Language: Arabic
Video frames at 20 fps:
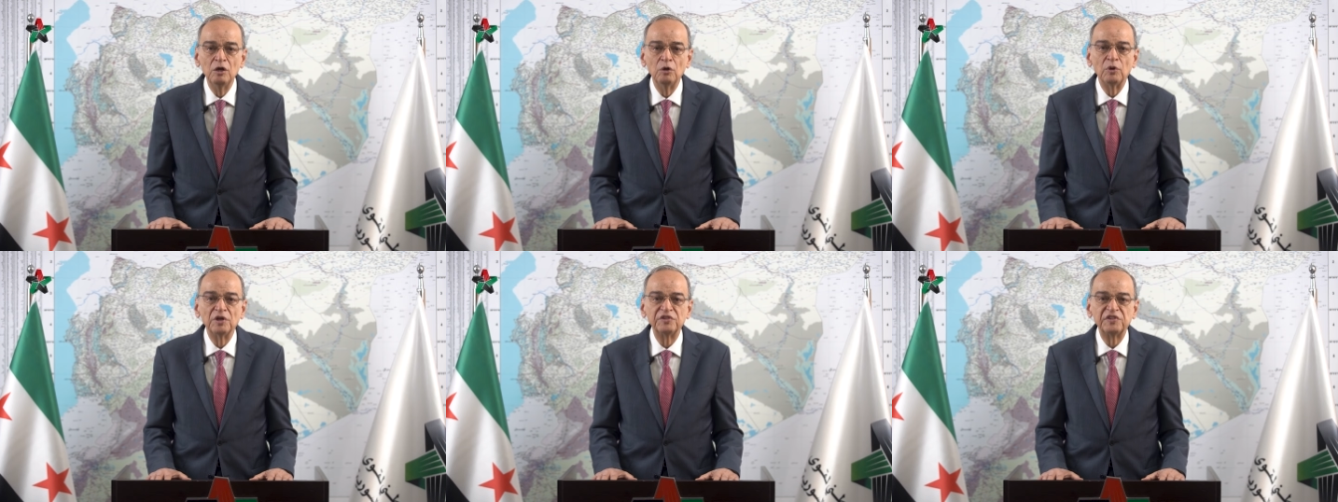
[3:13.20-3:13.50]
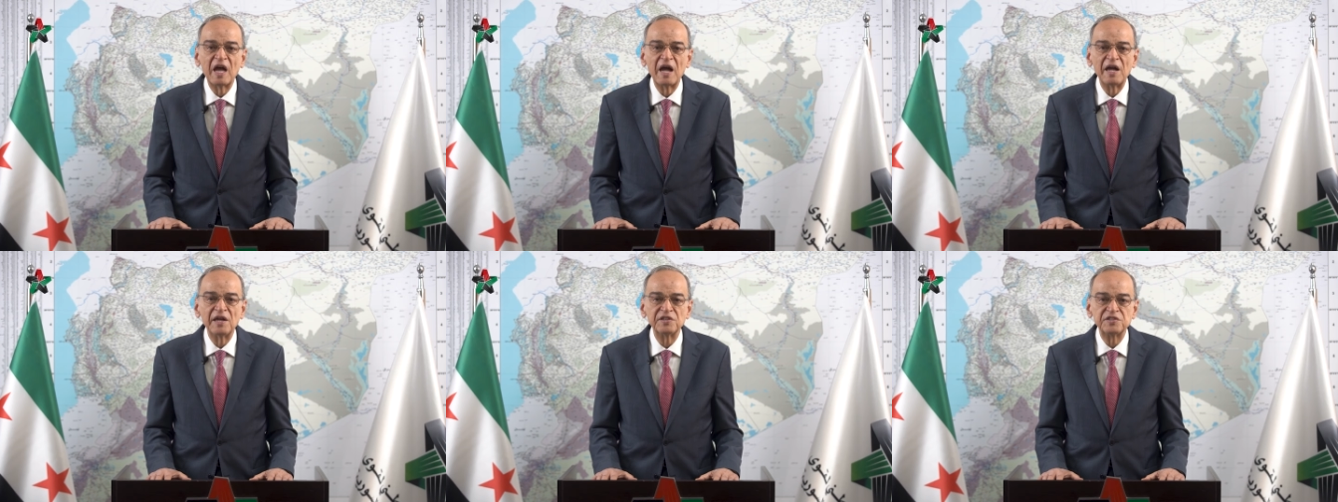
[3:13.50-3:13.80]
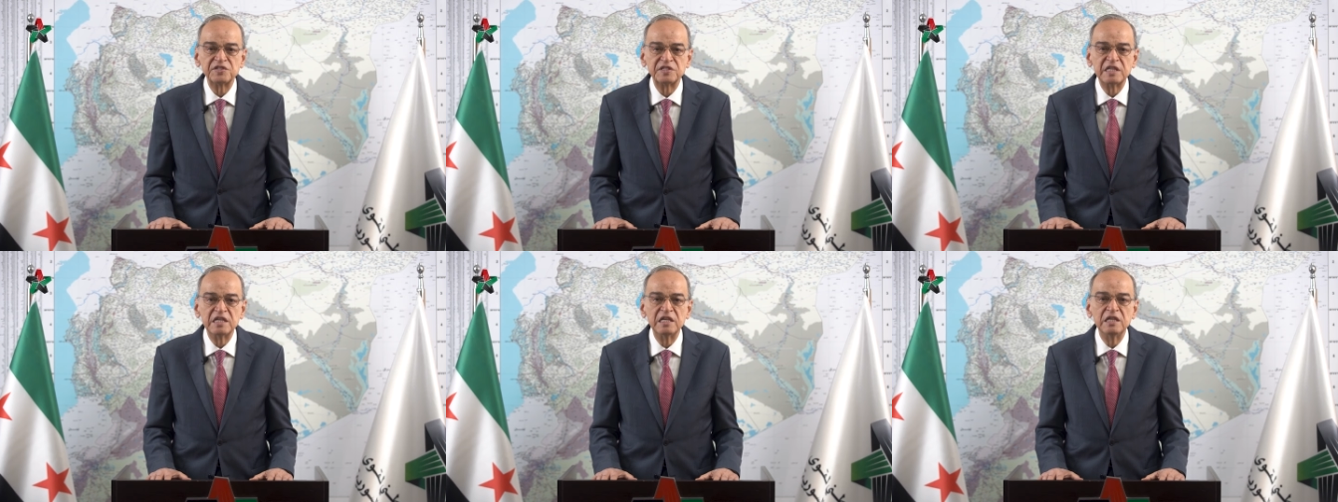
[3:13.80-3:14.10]

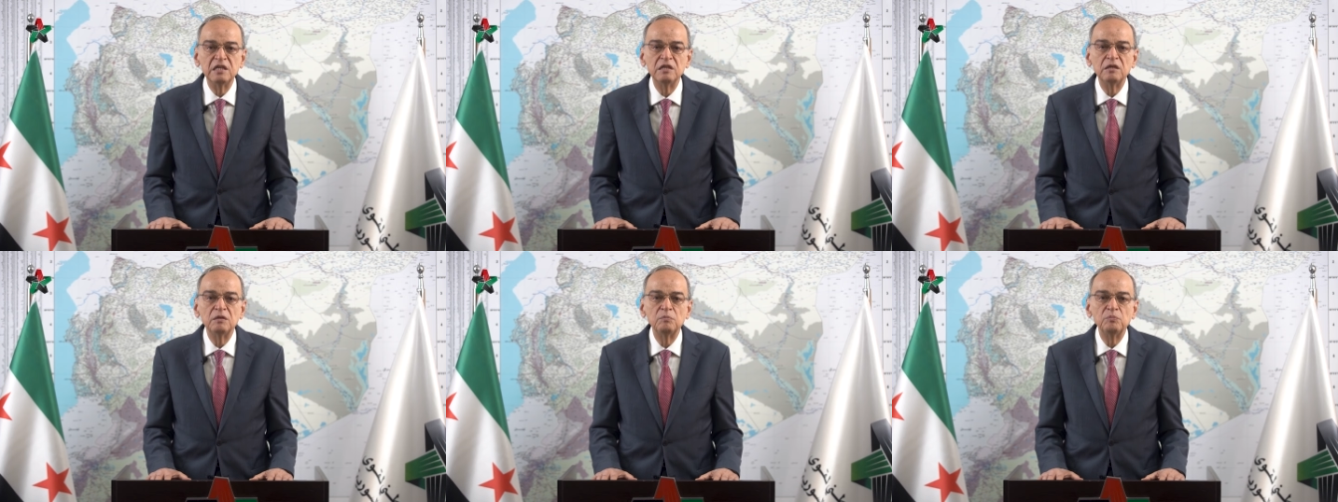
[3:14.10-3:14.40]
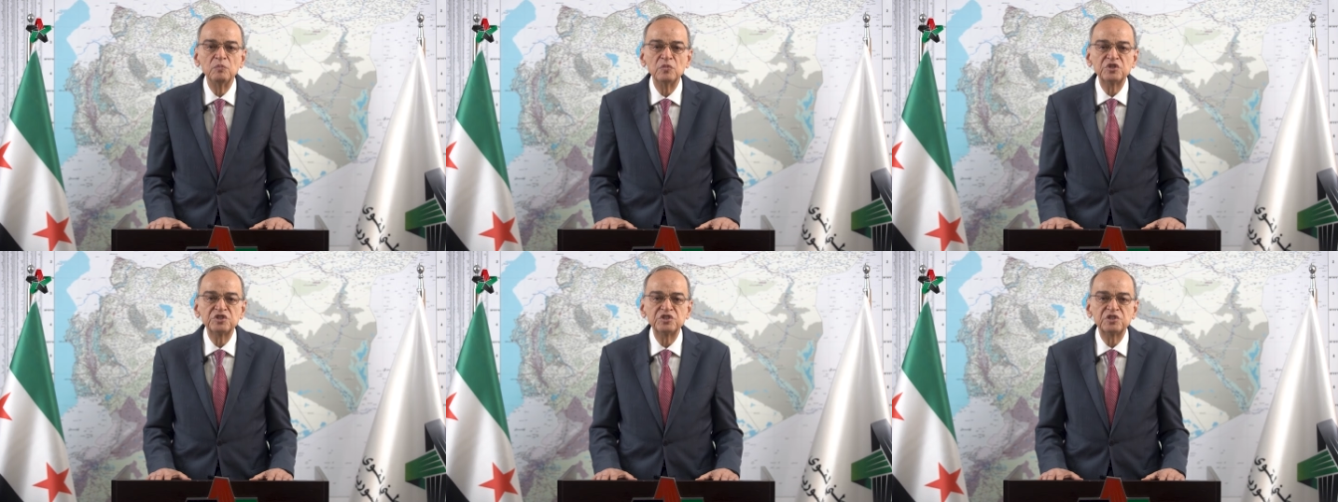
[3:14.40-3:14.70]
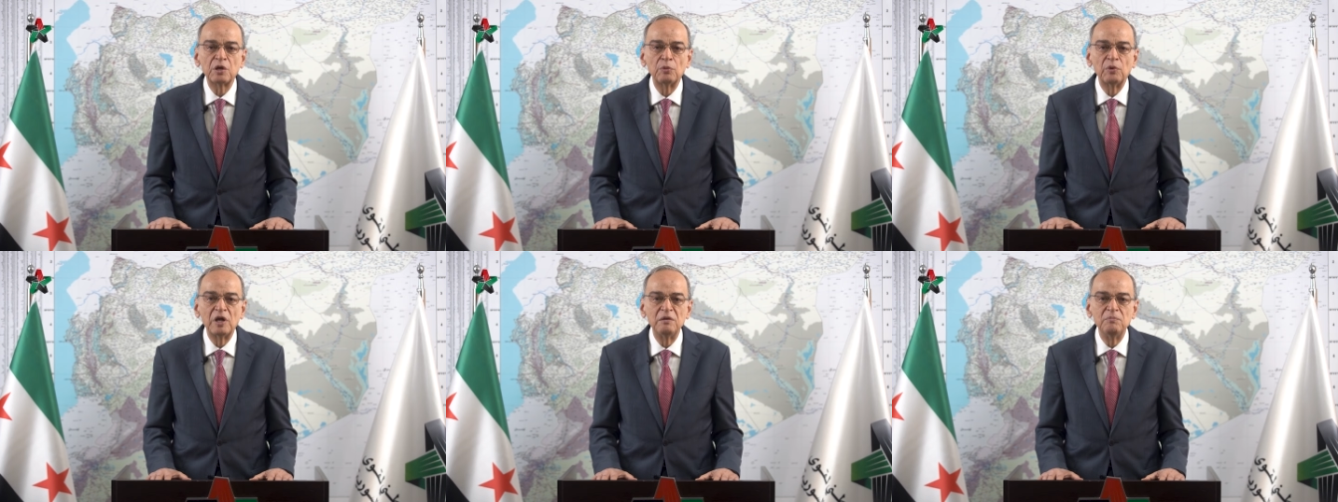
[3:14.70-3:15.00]
وتحسين
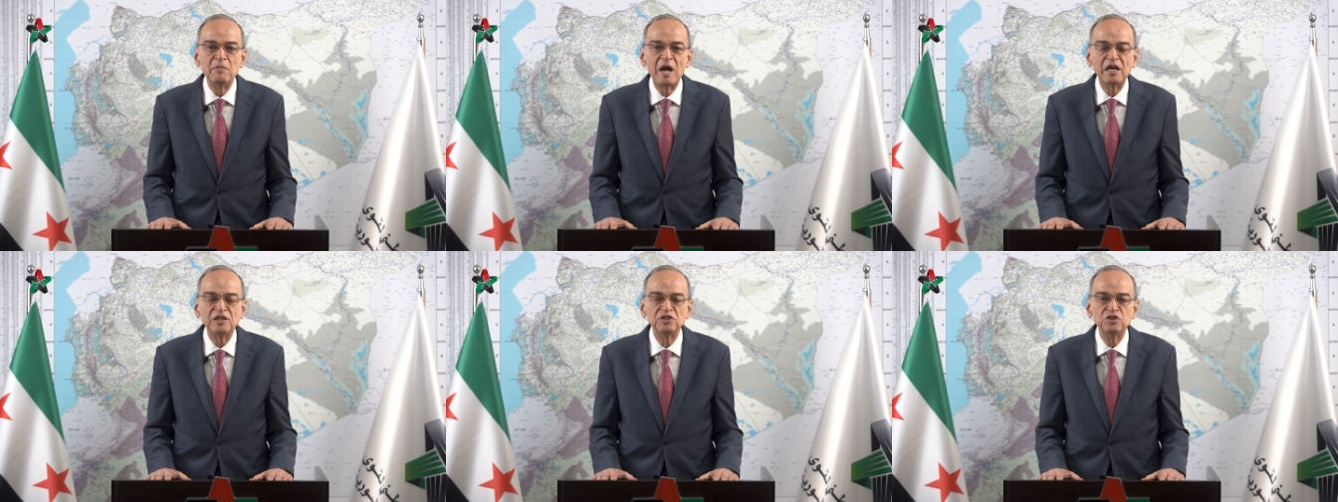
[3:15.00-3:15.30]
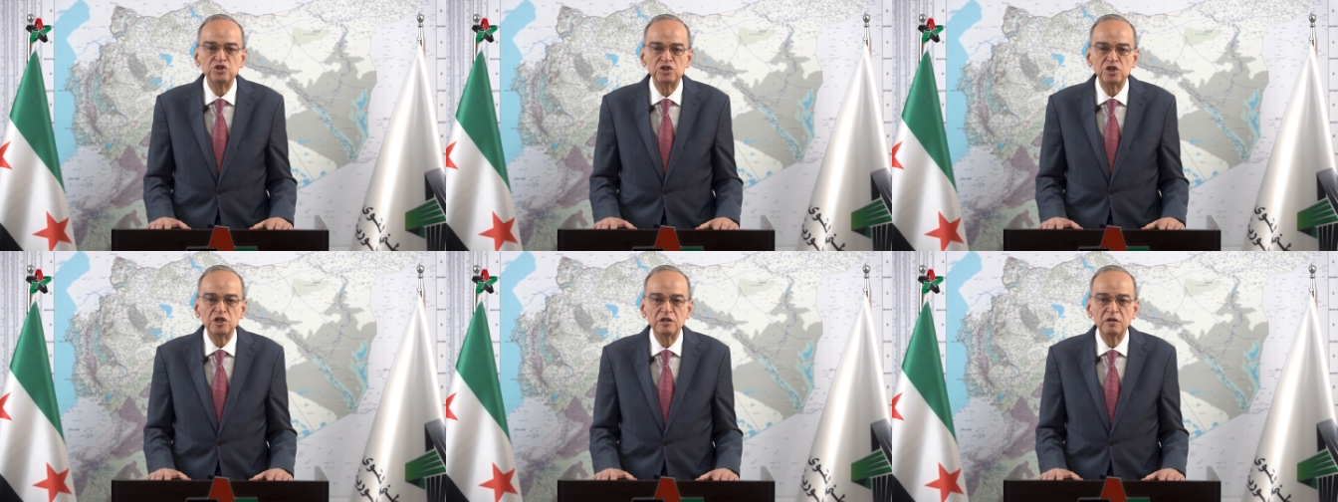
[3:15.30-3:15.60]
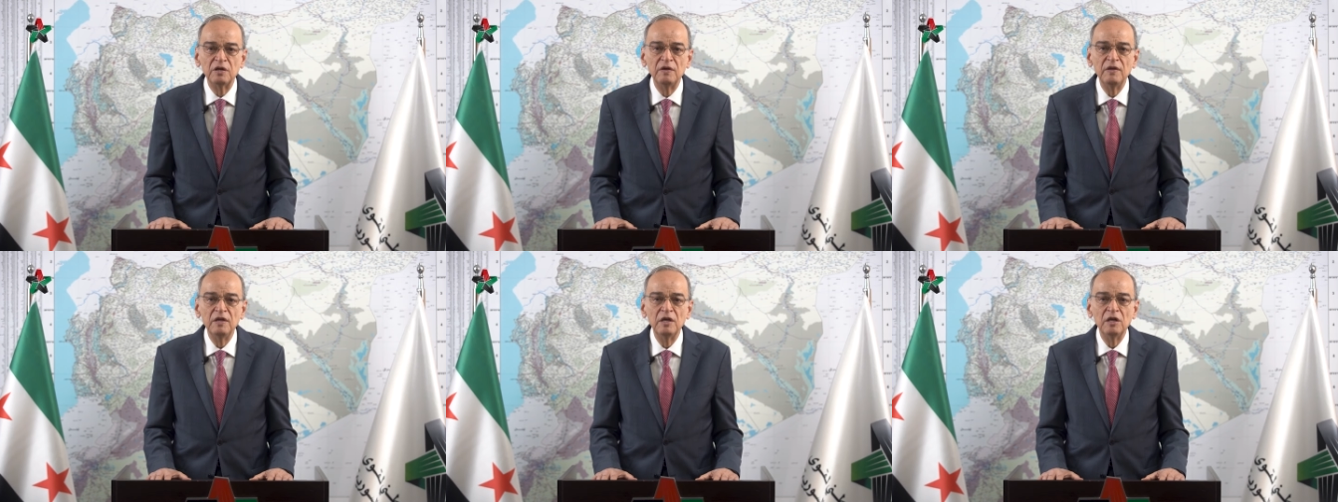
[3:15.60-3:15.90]
المستوى المعيشي